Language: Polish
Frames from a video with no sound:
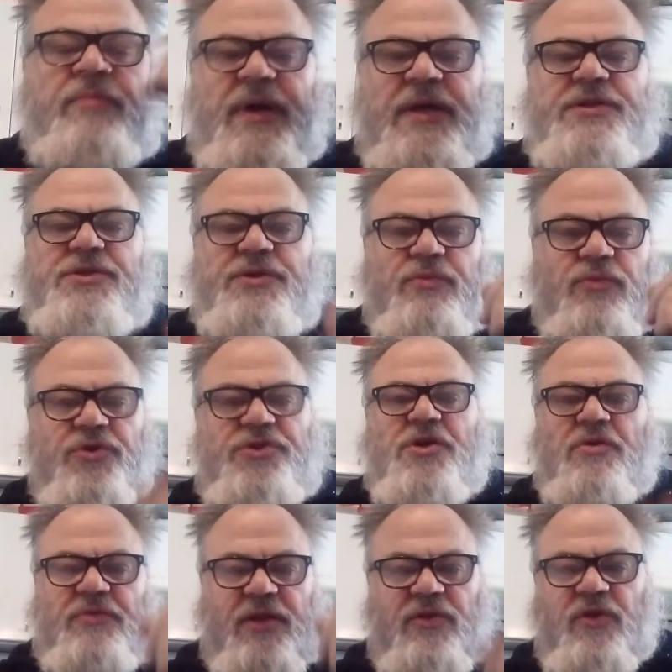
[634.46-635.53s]
będzie
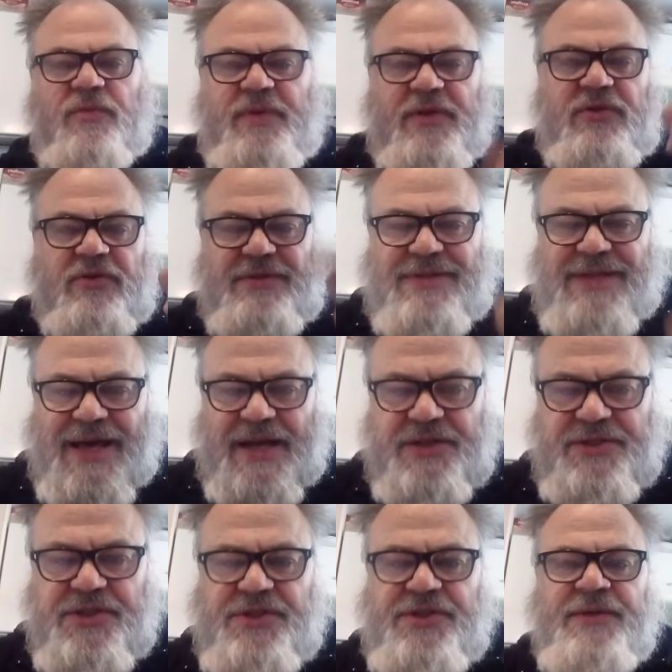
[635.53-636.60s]
musiał na dobę
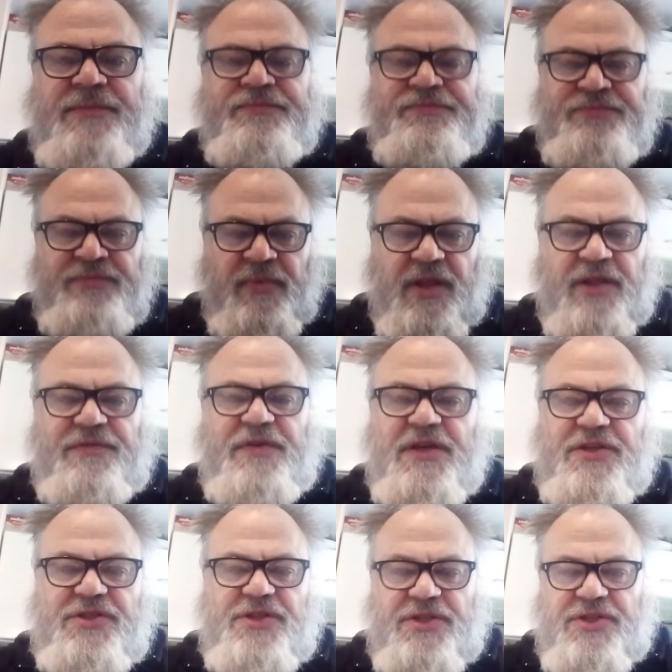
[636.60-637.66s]
dostarczyć
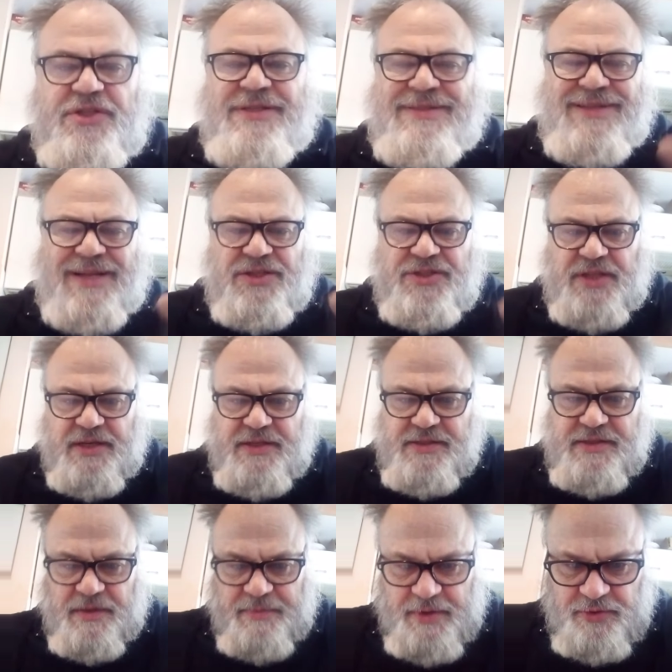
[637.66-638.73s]
200, 300,
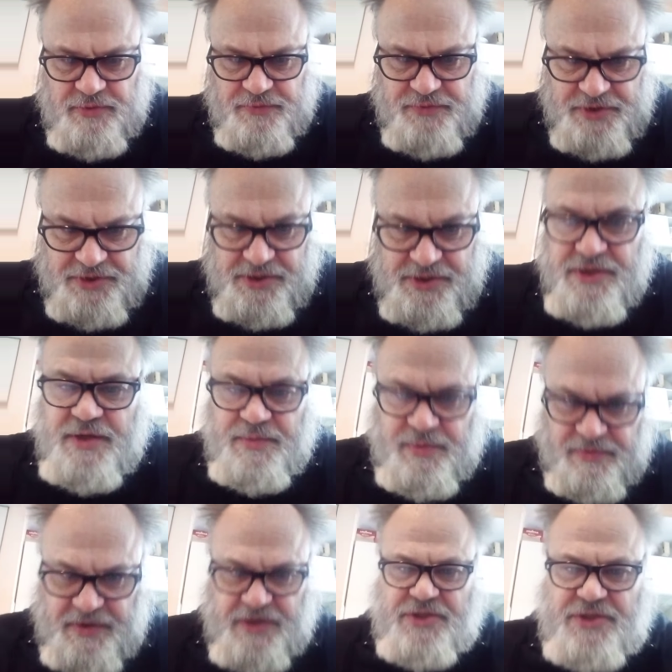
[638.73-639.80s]
400 metrów sześciennych
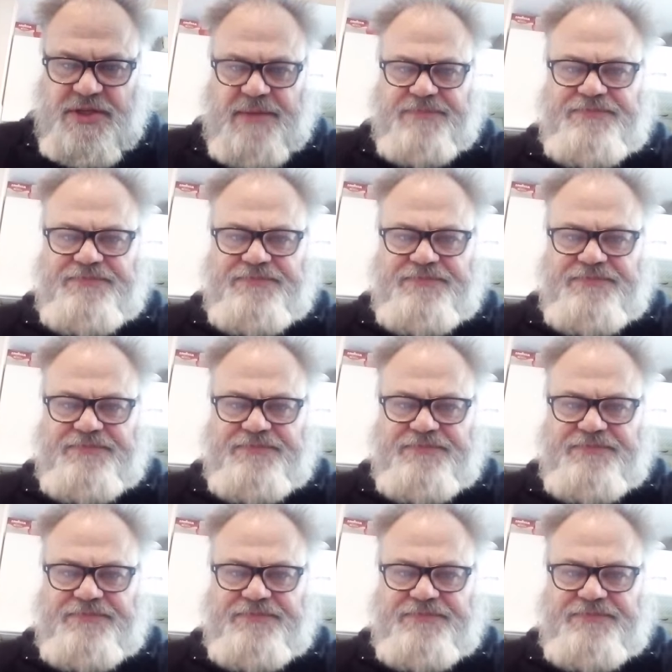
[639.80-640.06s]
powietrza.